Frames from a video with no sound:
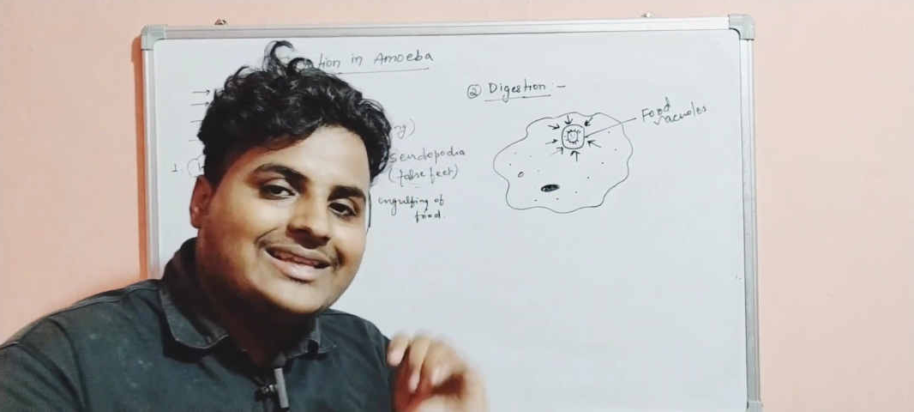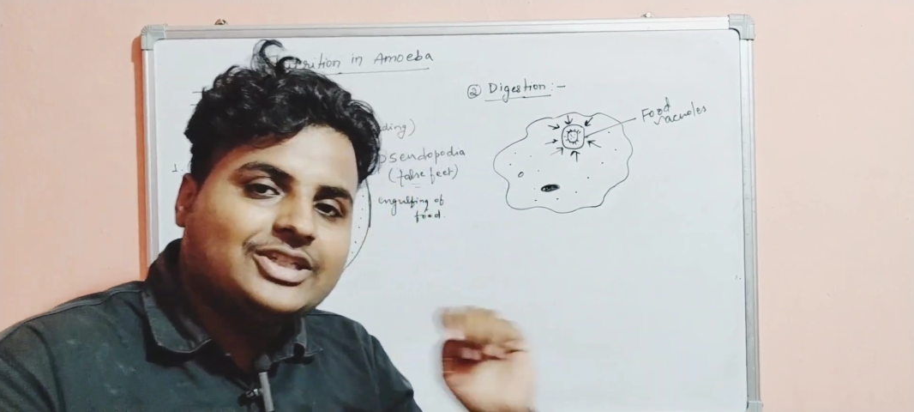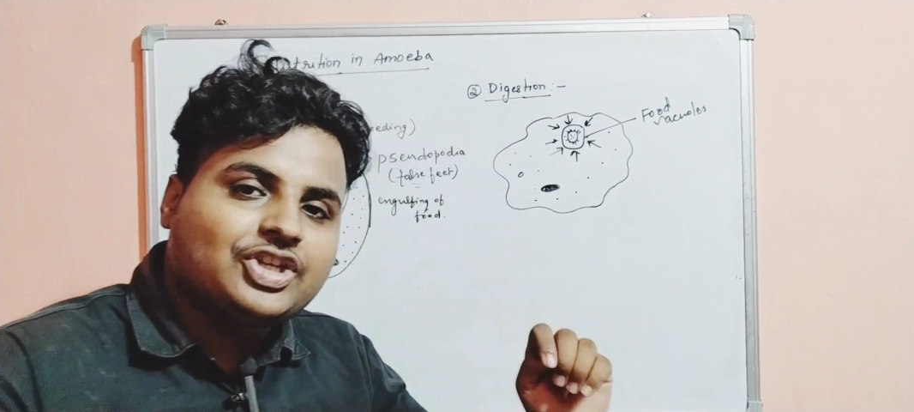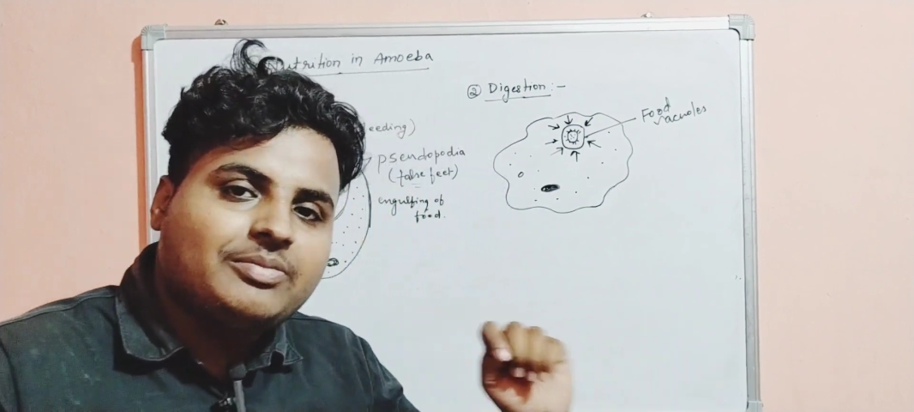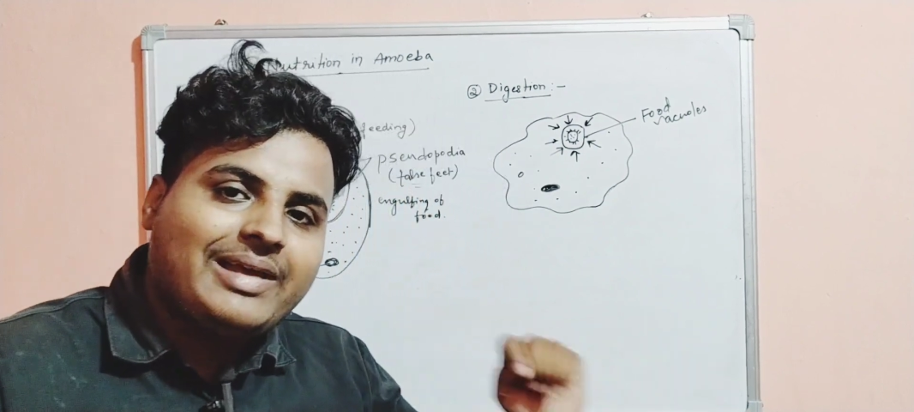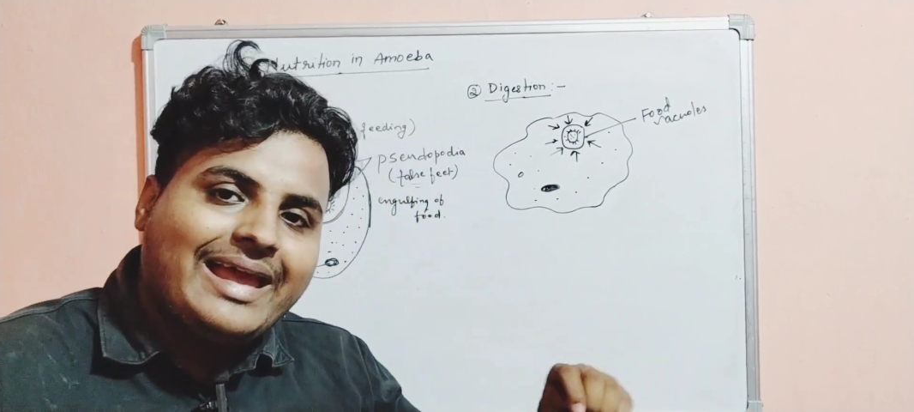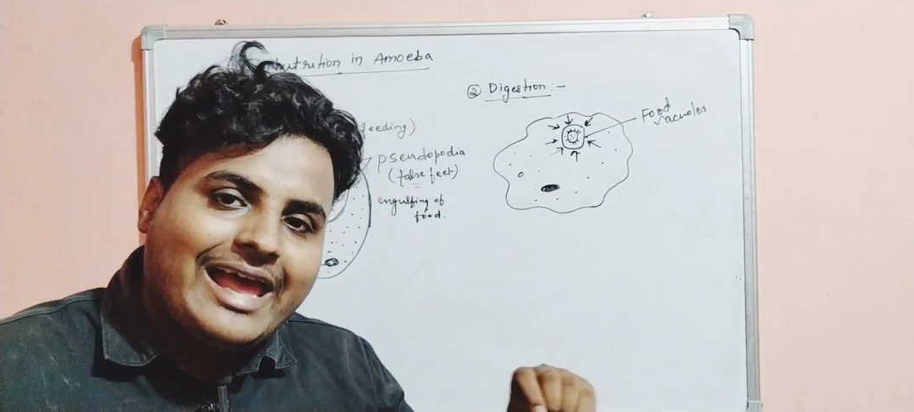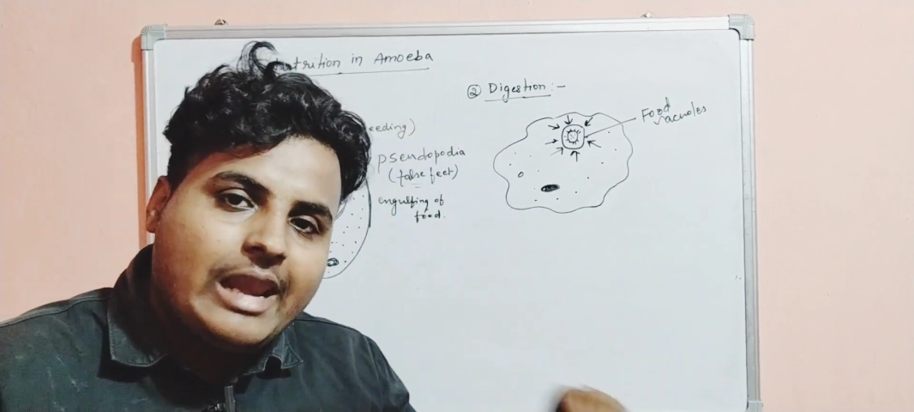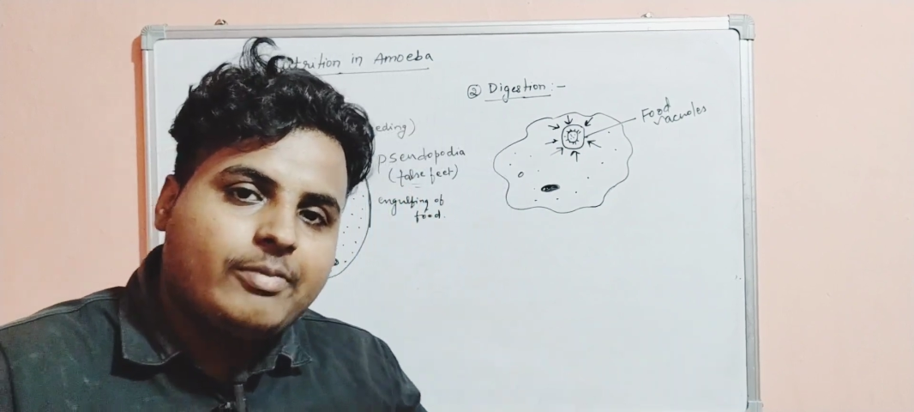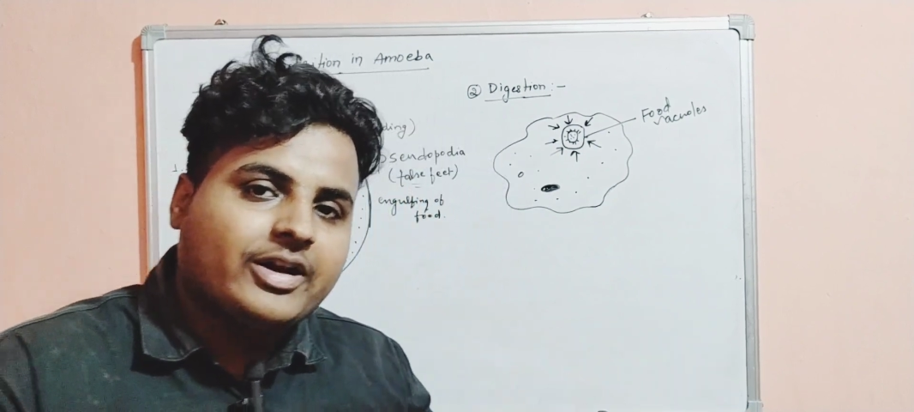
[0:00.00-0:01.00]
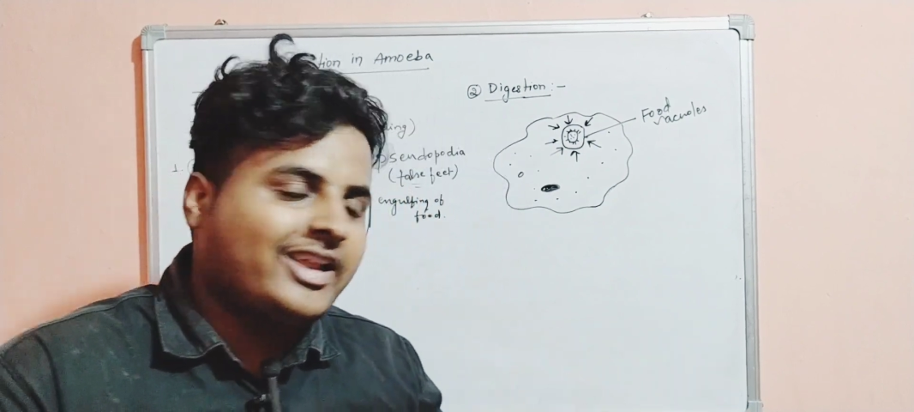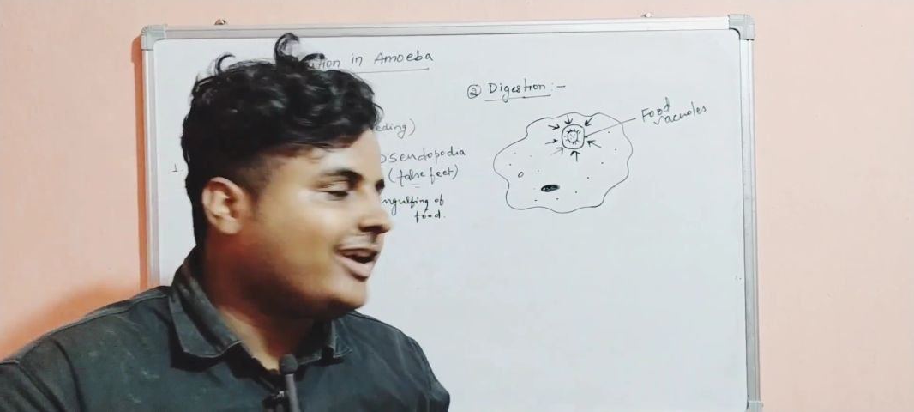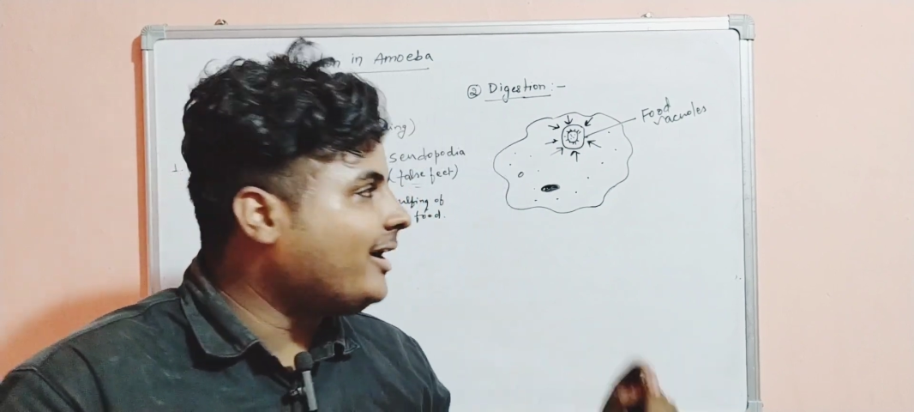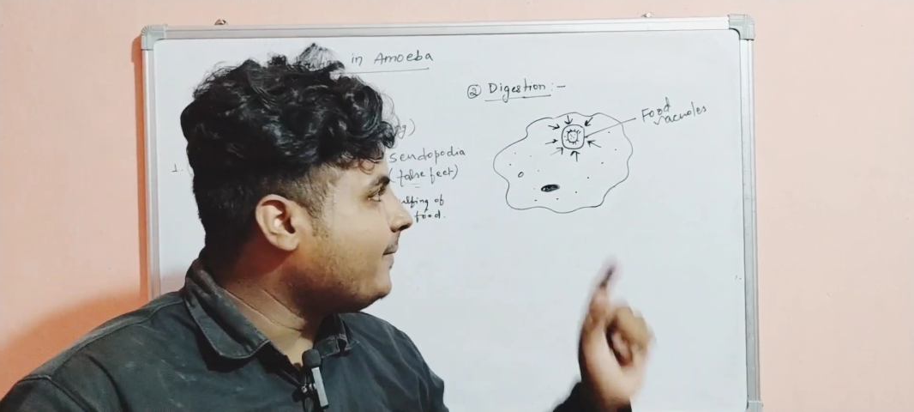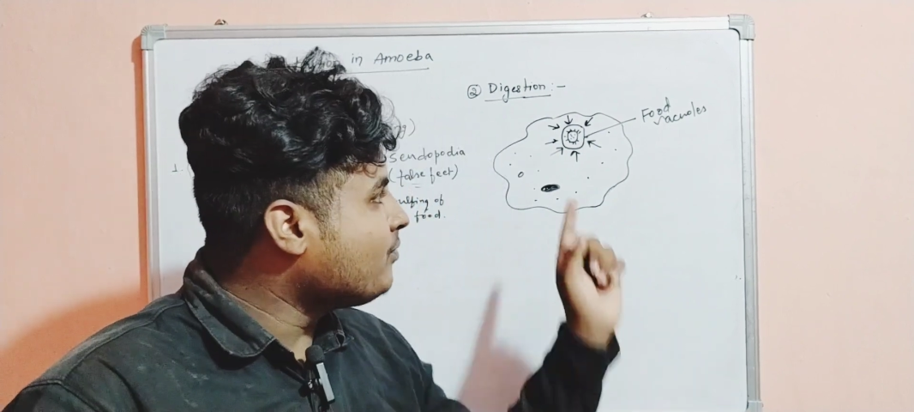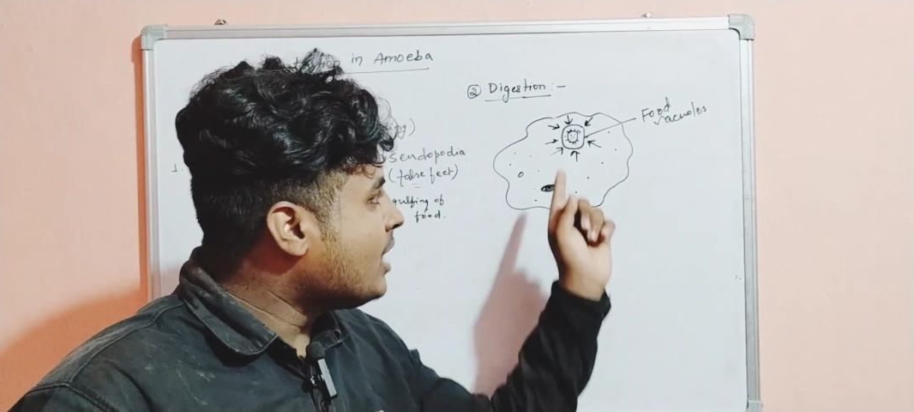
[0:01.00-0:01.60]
डाइजेशन में हेल्प करेगा